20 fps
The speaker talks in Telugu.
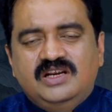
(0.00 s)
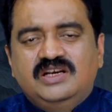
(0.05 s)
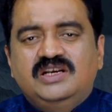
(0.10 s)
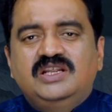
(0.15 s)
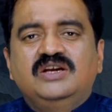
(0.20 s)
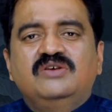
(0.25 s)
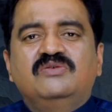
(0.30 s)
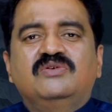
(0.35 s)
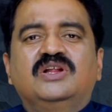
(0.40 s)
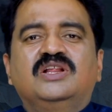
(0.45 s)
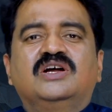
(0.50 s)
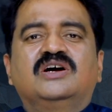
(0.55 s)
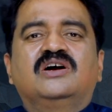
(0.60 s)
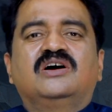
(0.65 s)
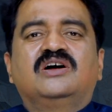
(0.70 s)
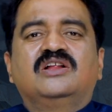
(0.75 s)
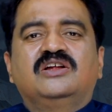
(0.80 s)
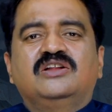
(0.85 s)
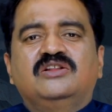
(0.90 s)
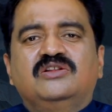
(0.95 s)
ఇటీవల
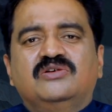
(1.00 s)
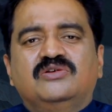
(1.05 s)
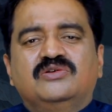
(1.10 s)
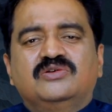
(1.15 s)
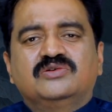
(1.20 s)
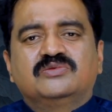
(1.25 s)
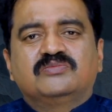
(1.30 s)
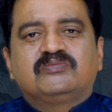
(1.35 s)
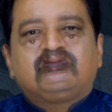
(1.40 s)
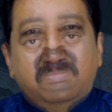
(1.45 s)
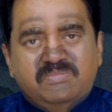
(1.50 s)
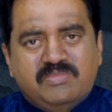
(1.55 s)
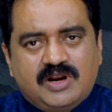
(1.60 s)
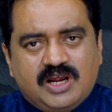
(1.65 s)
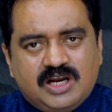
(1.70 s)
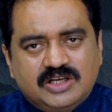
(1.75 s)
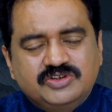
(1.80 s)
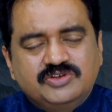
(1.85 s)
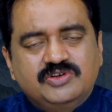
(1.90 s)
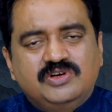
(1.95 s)
కాలంలో
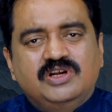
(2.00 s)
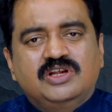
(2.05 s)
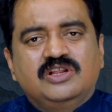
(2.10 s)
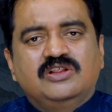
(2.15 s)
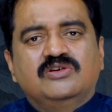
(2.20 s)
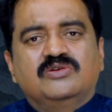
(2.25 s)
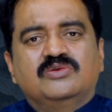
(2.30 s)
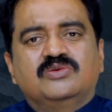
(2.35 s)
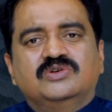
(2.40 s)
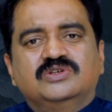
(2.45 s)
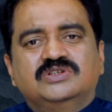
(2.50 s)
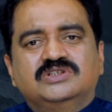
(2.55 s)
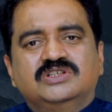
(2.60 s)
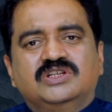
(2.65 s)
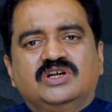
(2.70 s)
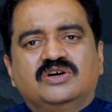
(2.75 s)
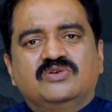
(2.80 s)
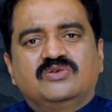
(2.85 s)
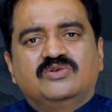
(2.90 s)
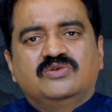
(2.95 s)
ప్రాచుర్యంలోకి
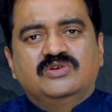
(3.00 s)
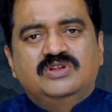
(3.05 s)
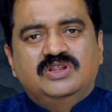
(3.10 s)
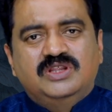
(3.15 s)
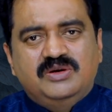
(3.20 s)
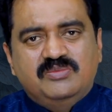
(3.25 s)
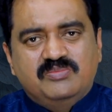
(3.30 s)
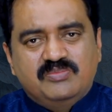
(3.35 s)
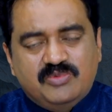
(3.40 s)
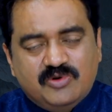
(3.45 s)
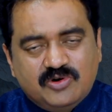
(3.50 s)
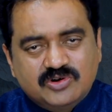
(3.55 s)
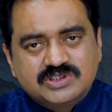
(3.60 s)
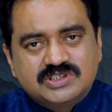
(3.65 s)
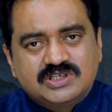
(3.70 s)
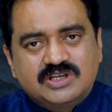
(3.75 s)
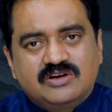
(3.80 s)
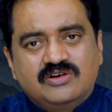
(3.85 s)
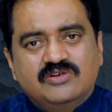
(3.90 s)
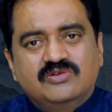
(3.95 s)
వచ్చిన కొన్ని
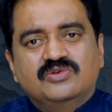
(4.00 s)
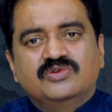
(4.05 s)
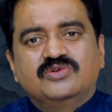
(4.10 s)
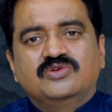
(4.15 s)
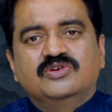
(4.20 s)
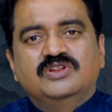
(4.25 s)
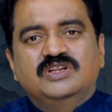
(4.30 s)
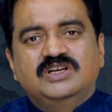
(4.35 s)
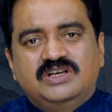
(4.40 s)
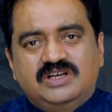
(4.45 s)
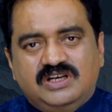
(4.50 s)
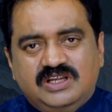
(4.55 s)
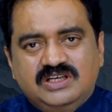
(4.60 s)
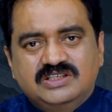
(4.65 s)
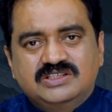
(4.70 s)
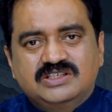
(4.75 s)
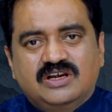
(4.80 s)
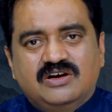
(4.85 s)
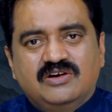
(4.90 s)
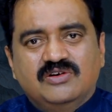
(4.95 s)
పోస్టర్లు కొన్ని
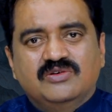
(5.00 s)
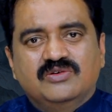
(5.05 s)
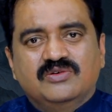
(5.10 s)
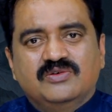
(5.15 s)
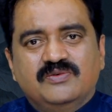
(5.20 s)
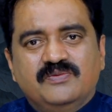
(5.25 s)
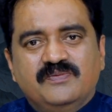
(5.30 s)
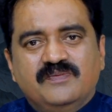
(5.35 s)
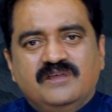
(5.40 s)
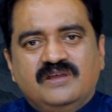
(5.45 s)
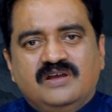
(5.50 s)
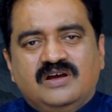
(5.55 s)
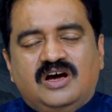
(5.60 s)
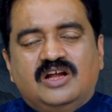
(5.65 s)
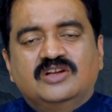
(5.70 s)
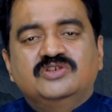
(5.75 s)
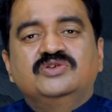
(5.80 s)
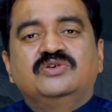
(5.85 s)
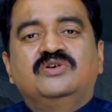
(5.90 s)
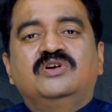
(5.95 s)
టీజర్లు
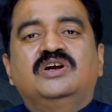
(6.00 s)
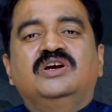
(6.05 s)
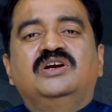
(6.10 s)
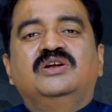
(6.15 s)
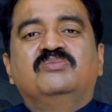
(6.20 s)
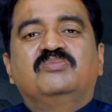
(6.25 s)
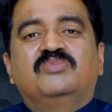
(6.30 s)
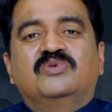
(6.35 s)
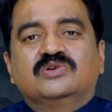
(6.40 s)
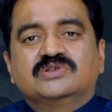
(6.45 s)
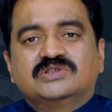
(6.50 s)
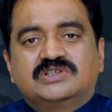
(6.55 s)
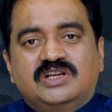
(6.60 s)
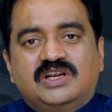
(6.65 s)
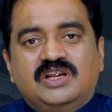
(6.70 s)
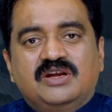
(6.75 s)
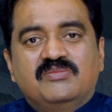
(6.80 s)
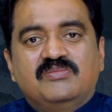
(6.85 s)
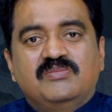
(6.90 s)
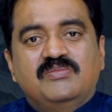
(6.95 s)
అర్జున్ రెడ్డి
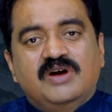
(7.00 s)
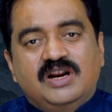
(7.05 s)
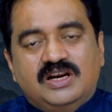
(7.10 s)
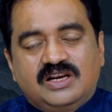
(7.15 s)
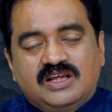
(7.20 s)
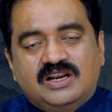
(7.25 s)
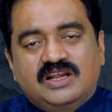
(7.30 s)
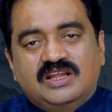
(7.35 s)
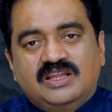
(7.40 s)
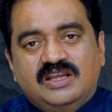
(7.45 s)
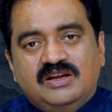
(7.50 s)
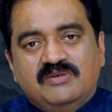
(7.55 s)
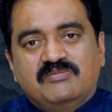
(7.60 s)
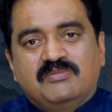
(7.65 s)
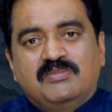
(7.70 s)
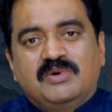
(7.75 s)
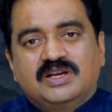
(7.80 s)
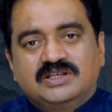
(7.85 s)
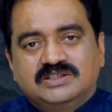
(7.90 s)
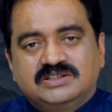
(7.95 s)
పోస్టరే బెటర్ అనే
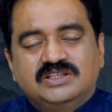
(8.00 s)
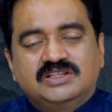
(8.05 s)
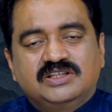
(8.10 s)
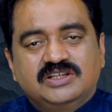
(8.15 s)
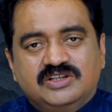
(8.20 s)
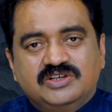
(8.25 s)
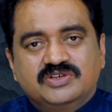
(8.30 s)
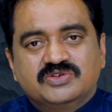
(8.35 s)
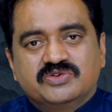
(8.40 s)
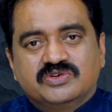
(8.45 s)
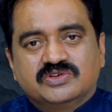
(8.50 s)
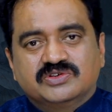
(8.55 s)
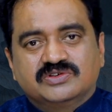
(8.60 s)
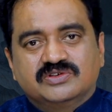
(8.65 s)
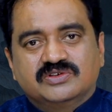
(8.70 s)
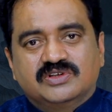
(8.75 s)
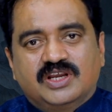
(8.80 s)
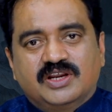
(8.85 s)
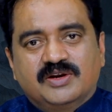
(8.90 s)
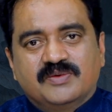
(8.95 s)
పరిస్థితిని
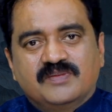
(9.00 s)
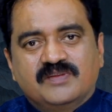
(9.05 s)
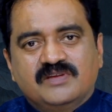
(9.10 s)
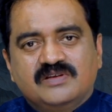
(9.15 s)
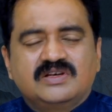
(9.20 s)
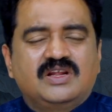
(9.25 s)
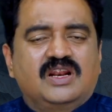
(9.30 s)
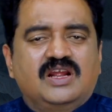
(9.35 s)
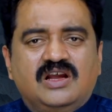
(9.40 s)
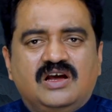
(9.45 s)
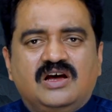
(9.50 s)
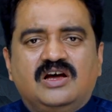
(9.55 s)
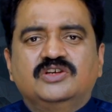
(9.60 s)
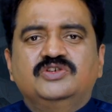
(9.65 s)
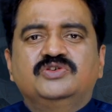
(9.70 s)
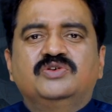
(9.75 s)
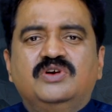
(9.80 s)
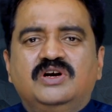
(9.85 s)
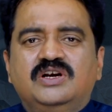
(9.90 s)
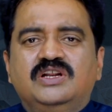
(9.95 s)
తీసుకొస్తున్నాయి సరే
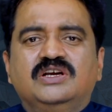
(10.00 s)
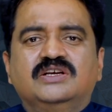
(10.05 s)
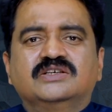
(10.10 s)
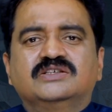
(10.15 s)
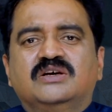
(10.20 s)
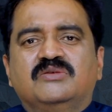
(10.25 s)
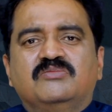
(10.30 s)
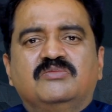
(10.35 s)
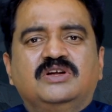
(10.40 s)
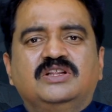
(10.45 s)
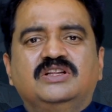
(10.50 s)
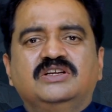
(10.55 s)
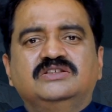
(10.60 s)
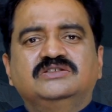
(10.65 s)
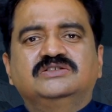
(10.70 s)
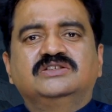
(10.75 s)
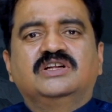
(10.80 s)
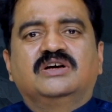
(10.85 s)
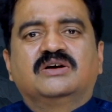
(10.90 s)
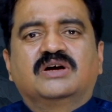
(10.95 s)
అర్జున్ రెడ్డికి
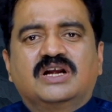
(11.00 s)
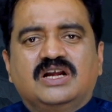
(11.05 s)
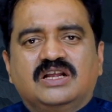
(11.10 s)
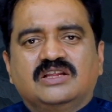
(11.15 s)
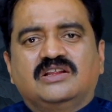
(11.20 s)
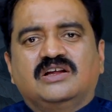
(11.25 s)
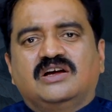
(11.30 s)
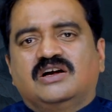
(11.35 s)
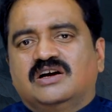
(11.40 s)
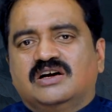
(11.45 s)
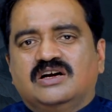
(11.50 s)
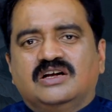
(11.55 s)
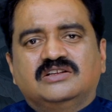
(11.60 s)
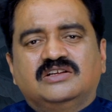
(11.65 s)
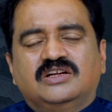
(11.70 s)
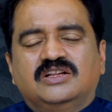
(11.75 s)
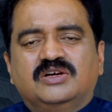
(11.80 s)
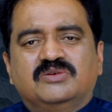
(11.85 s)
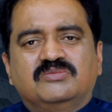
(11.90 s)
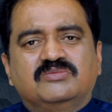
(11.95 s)
సంబంధించిన కథ
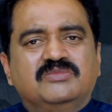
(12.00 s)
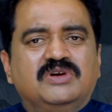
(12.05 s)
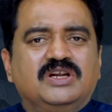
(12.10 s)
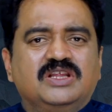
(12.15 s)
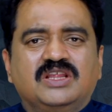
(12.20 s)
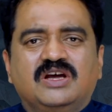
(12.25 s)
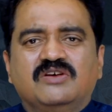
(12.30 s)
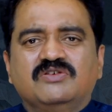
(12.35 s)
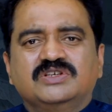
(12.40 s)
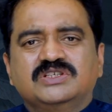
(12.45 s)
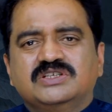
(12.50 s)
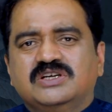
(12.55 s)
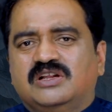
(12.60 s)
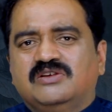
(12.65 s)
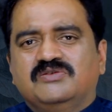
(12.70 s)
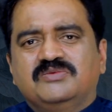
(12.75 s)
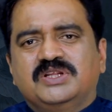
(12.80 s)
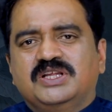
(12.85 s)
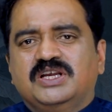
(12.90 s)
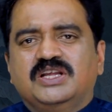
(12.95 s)
కథనం మిగతా
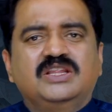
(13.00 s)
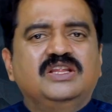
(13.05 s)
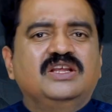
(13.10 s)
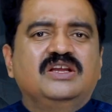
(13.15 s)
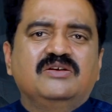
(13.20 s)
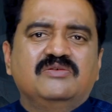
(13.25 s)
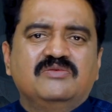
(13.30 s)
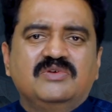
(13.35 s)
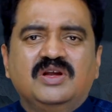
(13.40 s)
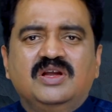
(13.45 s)
విషయాలు అభ్యంతరాలు